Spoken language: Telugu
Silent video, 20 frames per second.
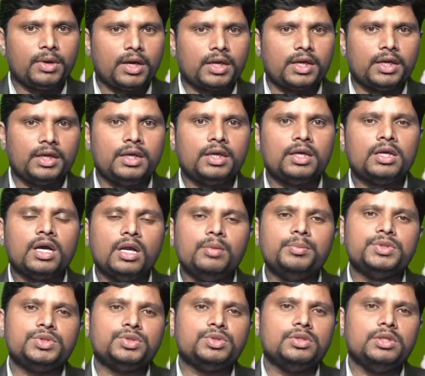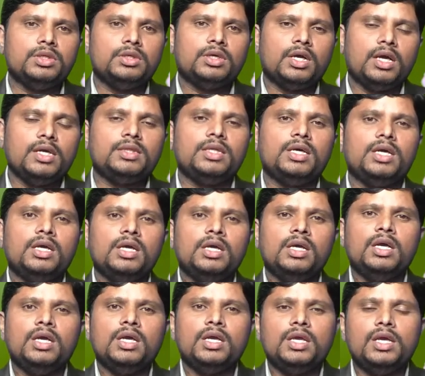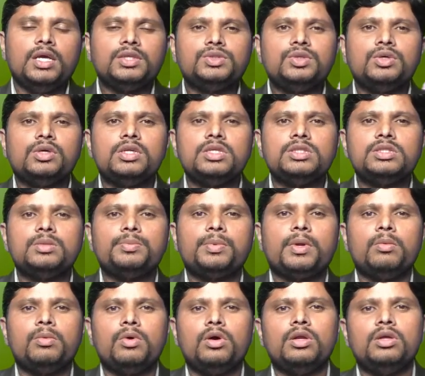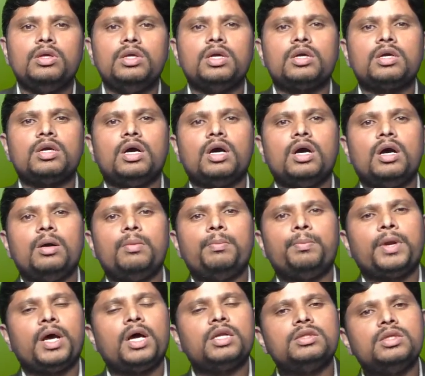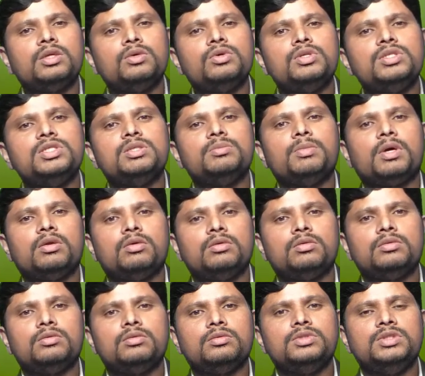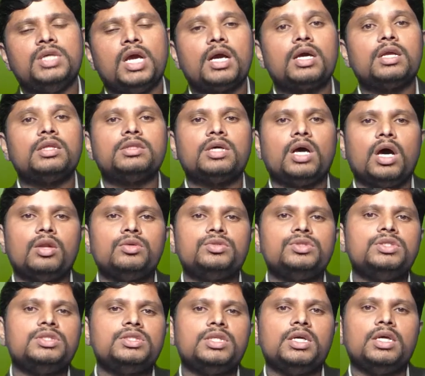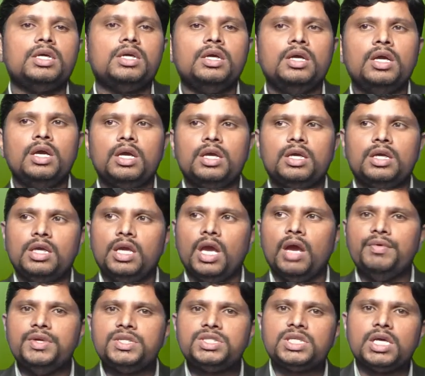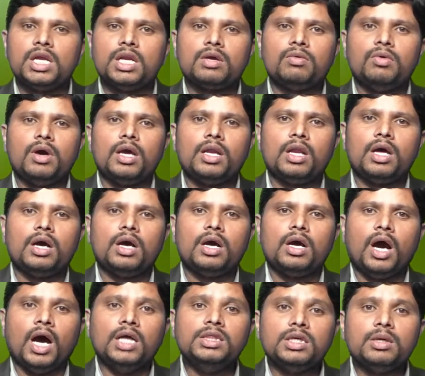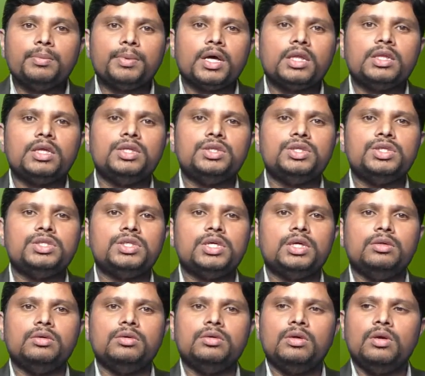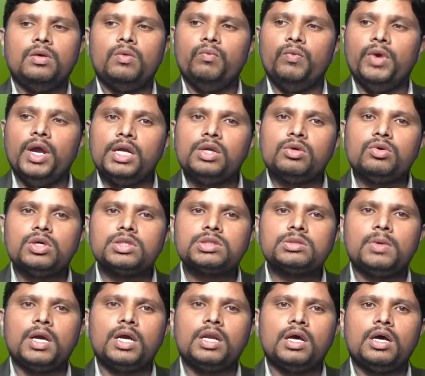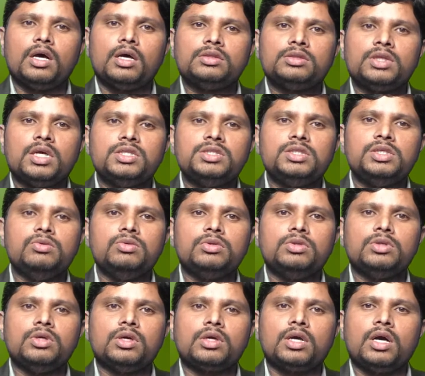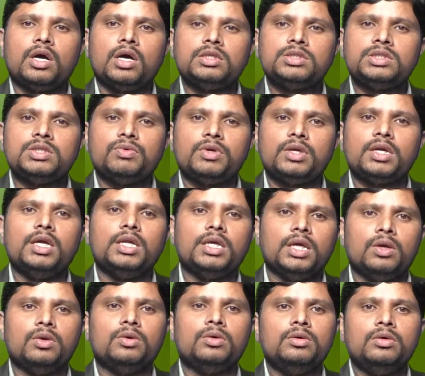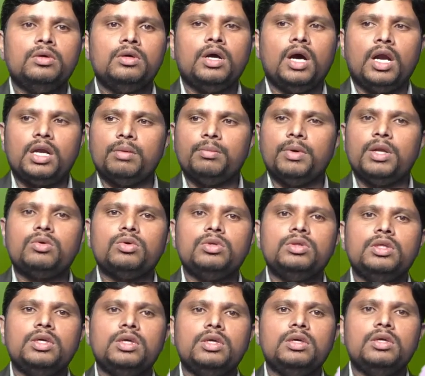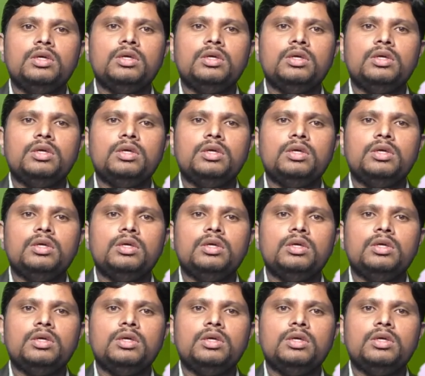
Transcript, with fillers: మనకి కనిపిస్తుంది అయితే యేసుక్రీస్తు ప్రభువారి యొక్క ప్రార్థన గురించి మనం జాగ్రత్తగా ఆలోచిస్తే ఏ విషయాలకు ఆయన అధిక ప్రాధాన్యత ఇచ్చాడు వేటి కోసం ఆయన తన జీవితం యొక్క చివరి గడియల్లో అంటే మరికొద్ది